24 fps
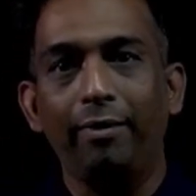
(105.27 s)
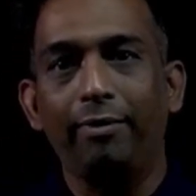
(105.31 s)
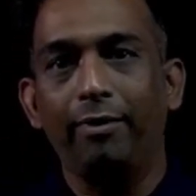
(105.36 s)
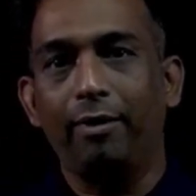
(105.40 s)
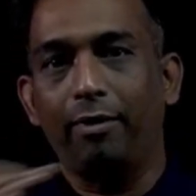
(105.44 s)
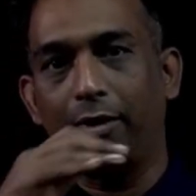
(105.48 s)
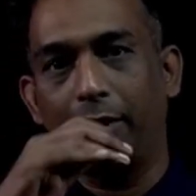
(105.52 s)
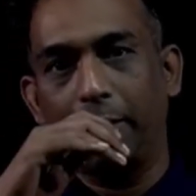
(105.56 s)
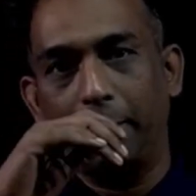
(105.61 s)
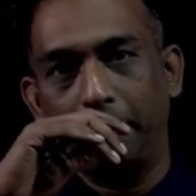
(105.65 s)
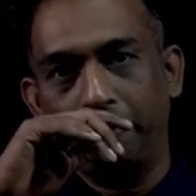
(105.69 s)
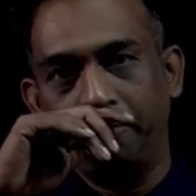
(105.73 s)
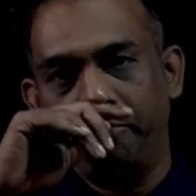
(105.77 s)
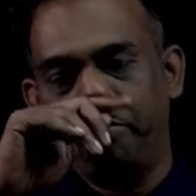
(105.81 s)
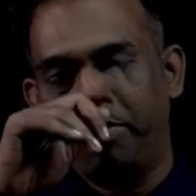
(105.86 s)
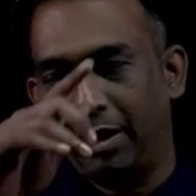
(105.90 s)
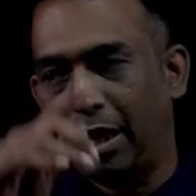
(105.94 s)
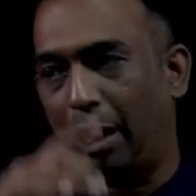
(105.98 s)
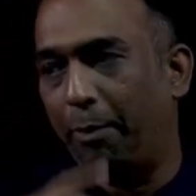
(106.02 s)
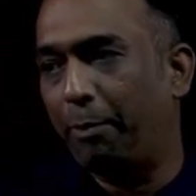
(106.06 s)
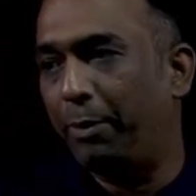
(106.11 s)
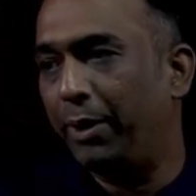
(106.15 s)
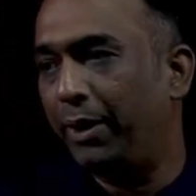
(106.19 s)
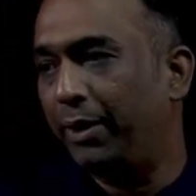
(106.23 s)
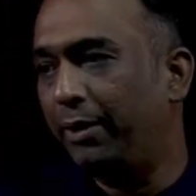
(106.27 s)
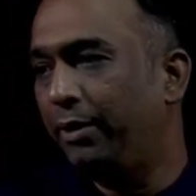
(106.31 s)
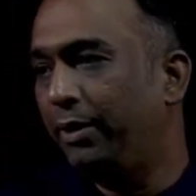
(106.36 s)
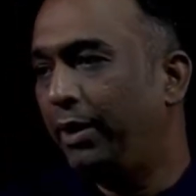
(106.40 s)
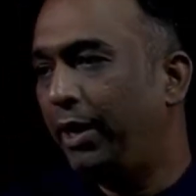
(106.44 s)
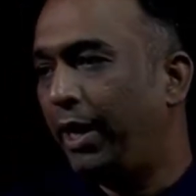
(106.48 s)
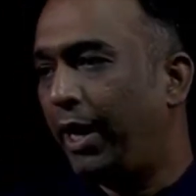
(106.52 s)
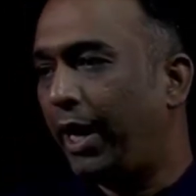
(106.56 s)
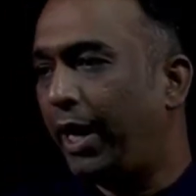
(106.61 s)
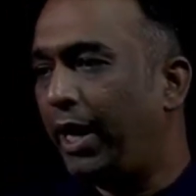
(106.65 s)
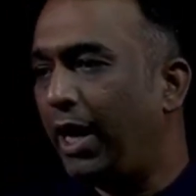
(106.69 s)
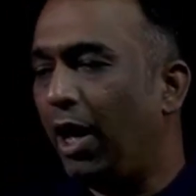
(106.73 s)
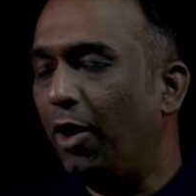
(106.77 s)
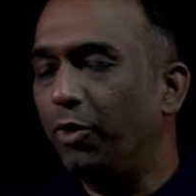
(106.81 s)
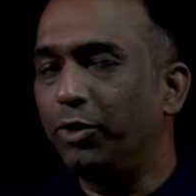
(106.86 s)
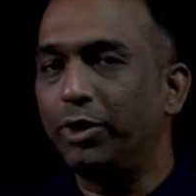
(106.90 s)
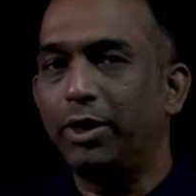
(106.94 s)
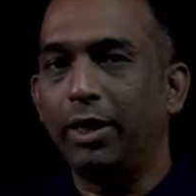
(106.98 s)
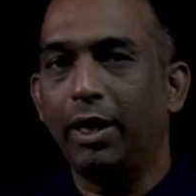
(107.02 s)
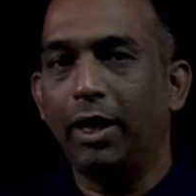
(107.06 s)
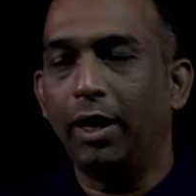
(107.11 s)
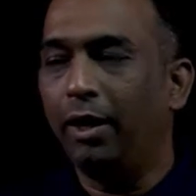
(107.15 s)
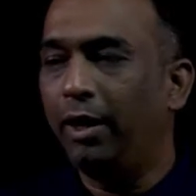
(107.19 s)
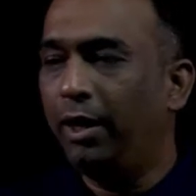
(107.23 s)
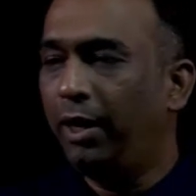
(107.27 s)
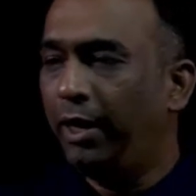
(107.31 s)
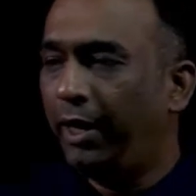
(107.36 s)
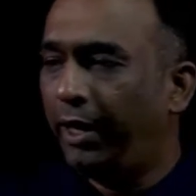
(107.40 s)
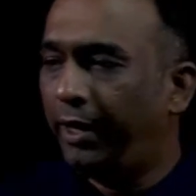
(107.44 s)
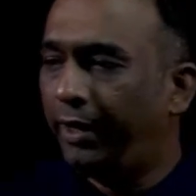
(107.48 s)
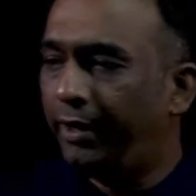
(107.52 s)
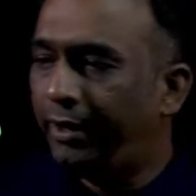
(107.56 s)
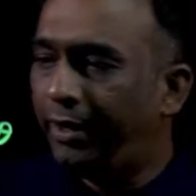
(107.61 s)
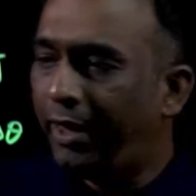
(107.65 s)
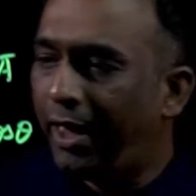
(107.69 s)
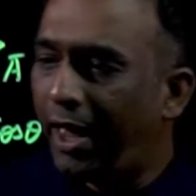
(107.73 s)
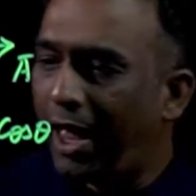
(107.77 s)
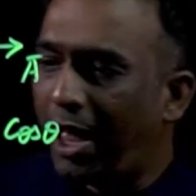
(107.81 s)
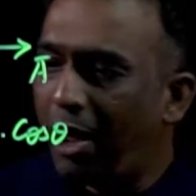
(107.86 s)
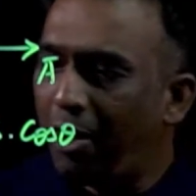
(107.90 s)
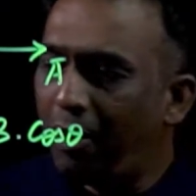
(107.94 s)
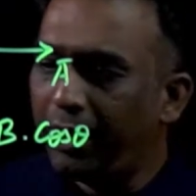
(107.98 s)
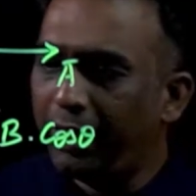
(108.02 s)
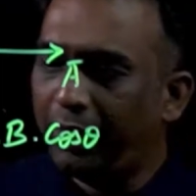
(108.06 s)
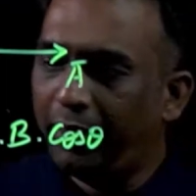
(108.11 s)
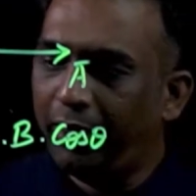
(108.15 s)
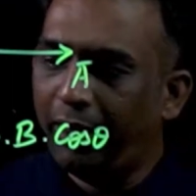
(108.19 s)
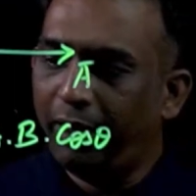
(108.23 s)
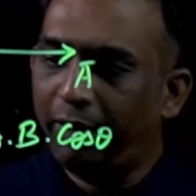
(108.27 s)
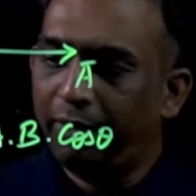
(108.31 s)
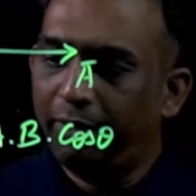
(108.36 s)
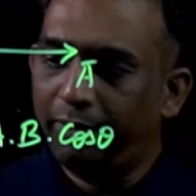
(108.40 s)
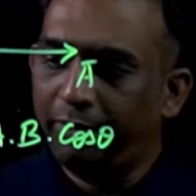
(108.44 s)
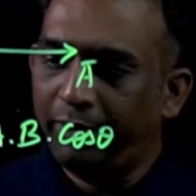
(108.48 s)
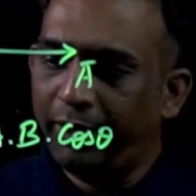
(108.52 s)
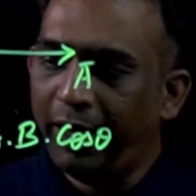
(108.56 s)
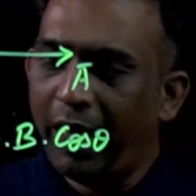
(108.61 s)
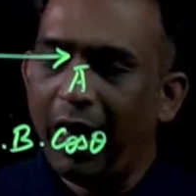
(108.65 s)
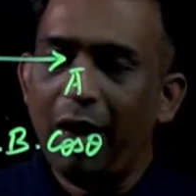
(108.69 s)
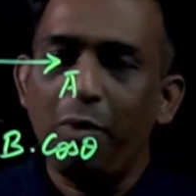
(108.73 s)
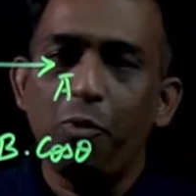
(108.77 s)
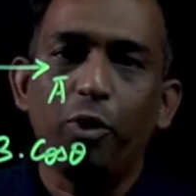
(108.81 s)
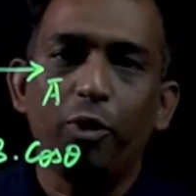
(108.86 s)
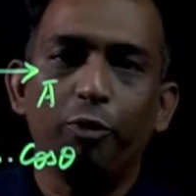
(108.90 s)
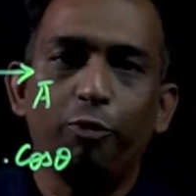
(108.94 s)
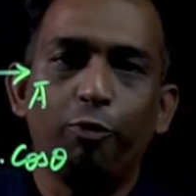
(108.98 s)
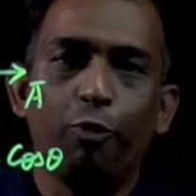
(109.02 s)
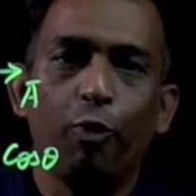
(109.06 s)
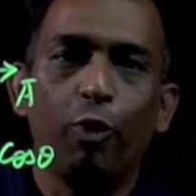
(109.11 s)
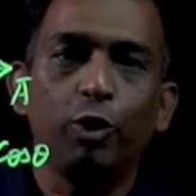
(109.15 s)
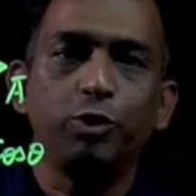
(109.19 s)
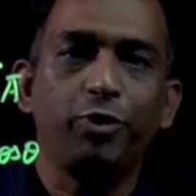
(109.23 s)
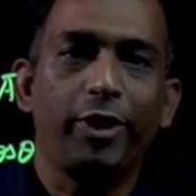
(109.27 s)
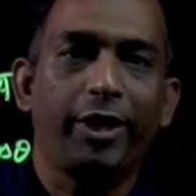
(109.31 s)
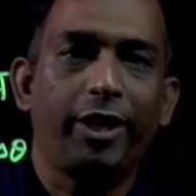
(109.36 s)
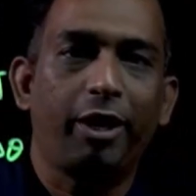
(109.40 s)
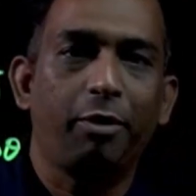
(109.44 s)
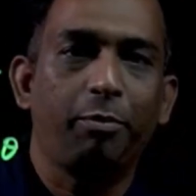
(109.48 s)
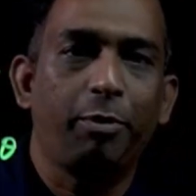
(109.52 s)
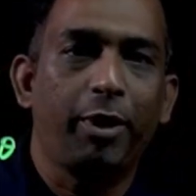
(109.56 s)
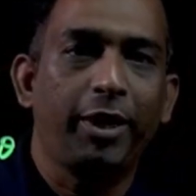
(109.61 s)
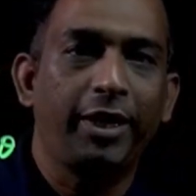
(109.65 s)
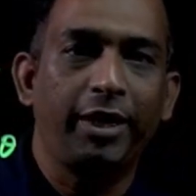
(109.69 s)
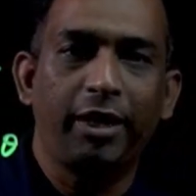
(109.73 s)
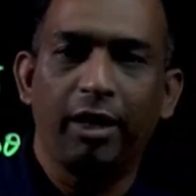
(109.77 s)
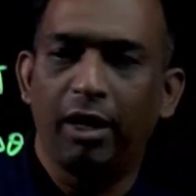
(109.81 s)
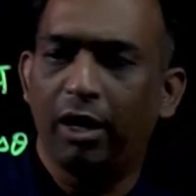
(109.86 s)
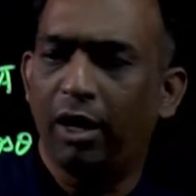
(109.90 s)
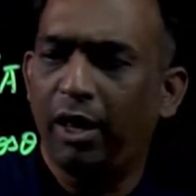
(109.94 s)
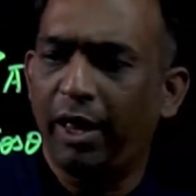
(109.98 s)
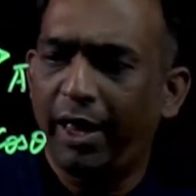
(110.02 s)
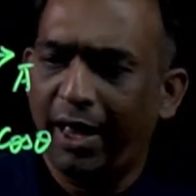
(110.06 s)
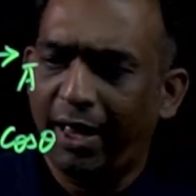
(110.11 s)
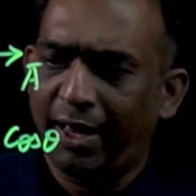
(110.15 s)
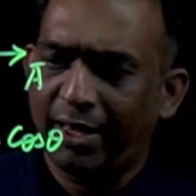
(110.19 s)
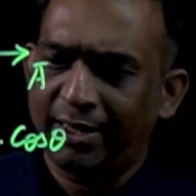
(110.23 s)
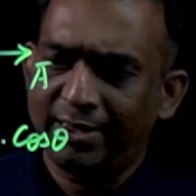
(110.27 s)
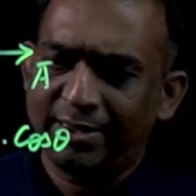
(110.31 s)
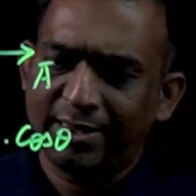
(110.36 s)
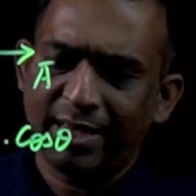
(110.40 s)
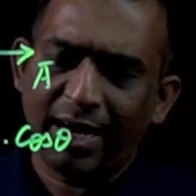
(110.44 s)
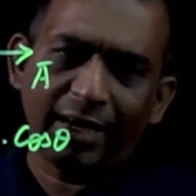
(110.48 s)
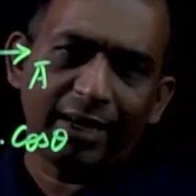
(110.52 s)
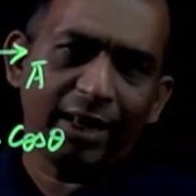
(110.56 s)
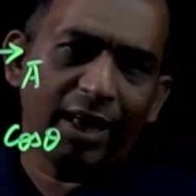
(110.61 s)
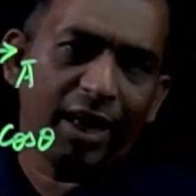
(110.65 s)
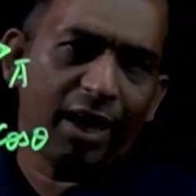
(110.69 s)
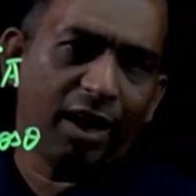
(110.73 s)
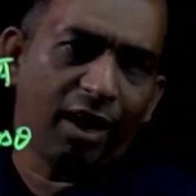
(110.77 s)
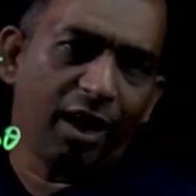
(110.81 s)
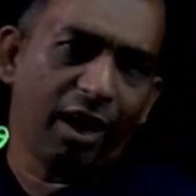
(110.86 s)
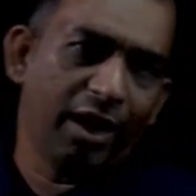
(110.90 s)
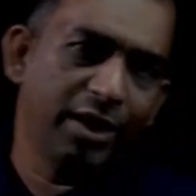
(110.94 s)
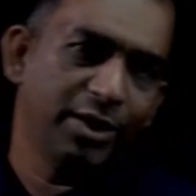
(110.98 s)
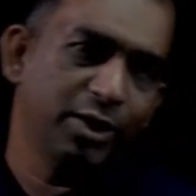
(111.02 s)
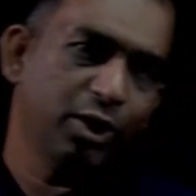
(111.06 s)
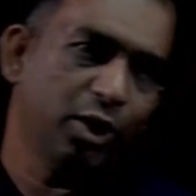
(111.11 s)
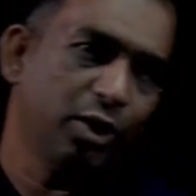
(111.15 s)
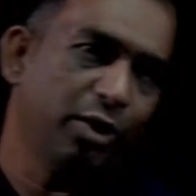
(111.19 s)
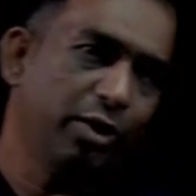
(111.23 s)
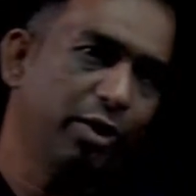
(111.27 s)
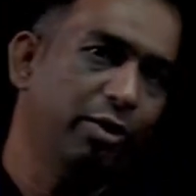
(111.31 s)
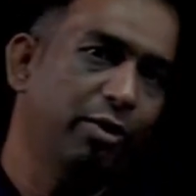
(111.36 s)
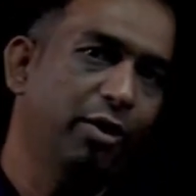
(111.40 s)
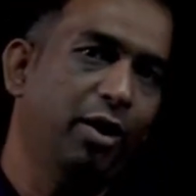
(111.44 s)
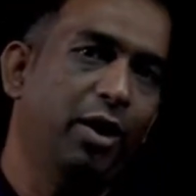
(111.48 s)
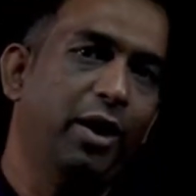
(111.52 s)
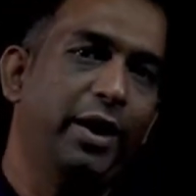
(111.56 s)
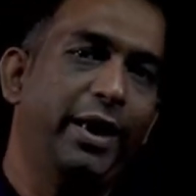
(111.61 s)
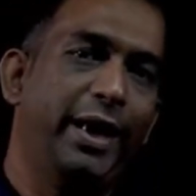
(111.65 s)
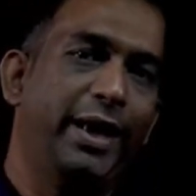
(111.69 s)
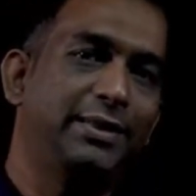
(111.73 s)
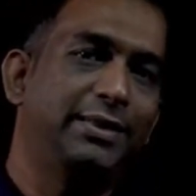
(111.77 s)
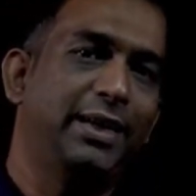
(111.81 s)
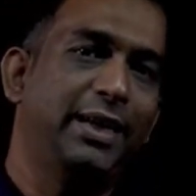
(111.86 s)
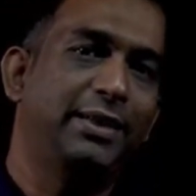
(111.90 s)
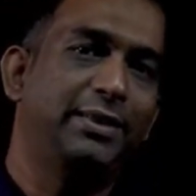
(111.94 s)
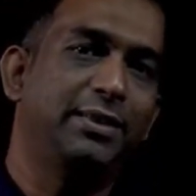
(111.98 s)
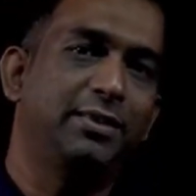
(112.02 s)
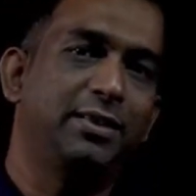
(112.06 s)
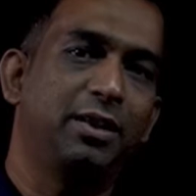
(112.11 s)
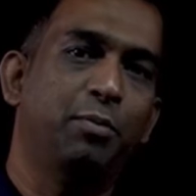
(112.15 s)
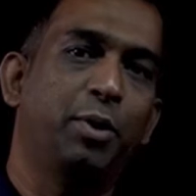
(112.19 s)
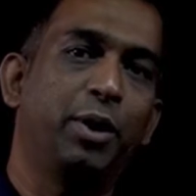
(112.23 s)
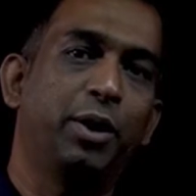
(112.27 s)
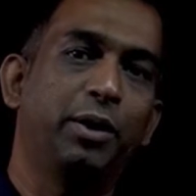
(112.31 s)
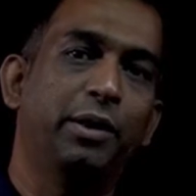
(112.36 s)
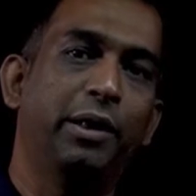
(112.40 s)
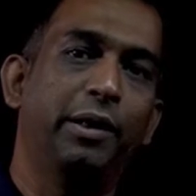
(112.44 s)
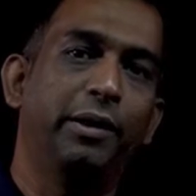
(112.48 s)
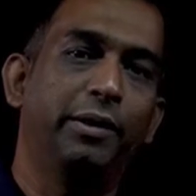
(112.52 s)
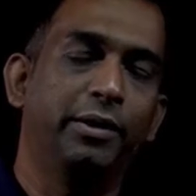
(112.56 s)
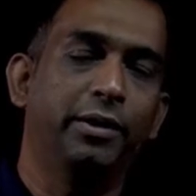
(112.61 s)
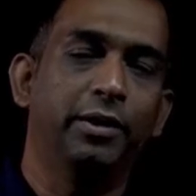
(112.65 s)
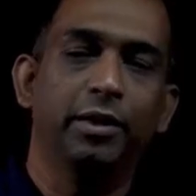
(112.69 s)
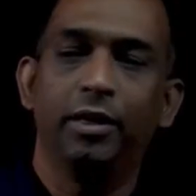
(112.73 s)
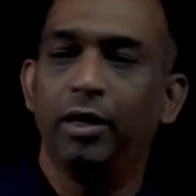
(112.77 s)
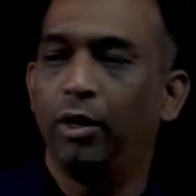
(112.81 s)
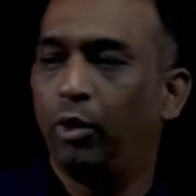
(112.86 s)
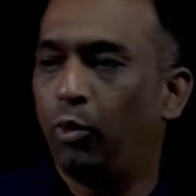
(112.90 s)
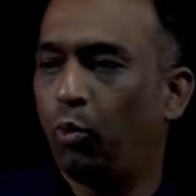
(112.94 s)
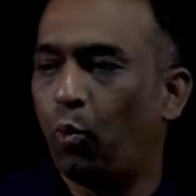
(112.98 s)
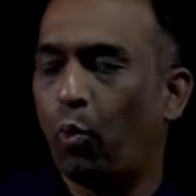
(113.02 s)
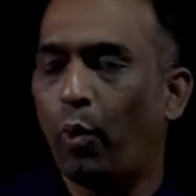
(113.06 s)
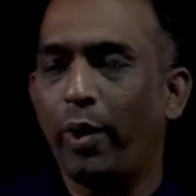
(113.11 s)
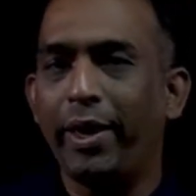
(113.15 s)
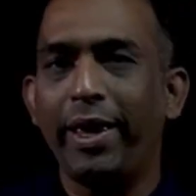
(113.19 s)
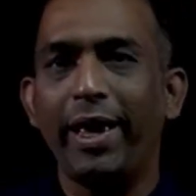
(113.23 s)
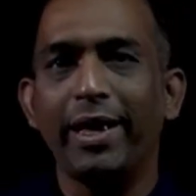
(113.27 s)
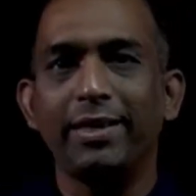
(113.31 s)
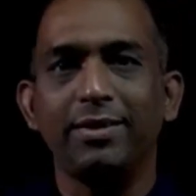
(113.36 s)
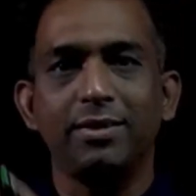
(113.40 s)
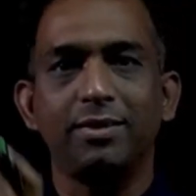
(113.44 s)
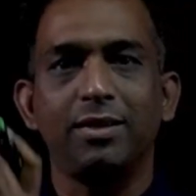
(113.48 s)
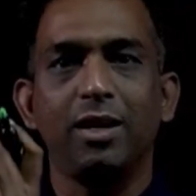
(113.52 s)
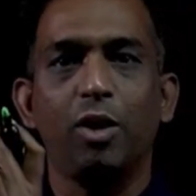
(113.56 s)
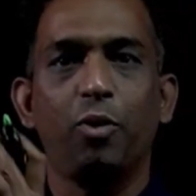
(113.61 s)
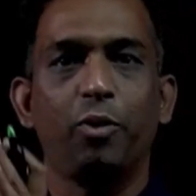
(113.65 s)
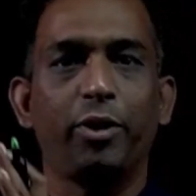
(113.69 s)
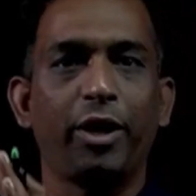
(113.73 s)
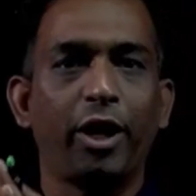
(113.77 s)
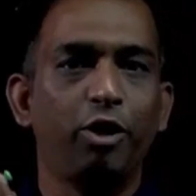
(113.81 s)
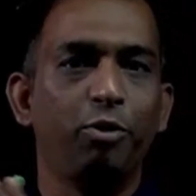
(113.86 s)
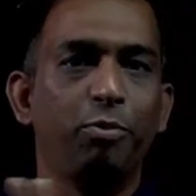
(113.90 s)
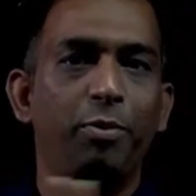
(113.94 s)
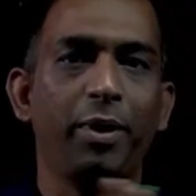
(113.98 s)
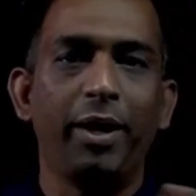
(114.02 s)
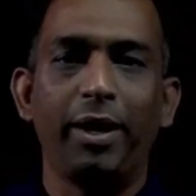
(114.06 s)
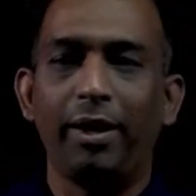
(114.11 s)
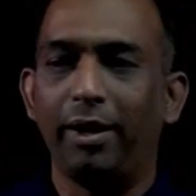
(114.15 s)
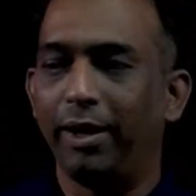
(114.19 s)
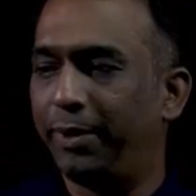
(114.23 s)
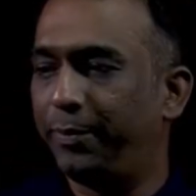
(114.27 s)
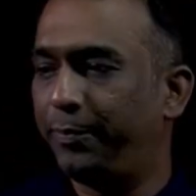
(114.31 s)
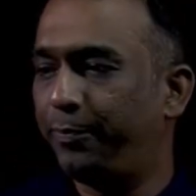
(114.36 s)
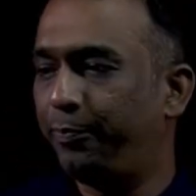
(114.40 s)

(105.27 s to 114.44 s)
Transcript: தள்ளுறாரு அப்போ என்ன ஆகுதுன்னா ஏ ஏவோட ஃபோர்ஸ் வெக்டர் பார்த்தீங்கன்னா எக்ஸாக்டாக அரிசான்டலாக எக்ஸ் ஆக்சிஸில் மட்டும்தான் இருக்குது ஒய் ஆக்சிஸில் அவருக்கு எதுவுமே இல்லை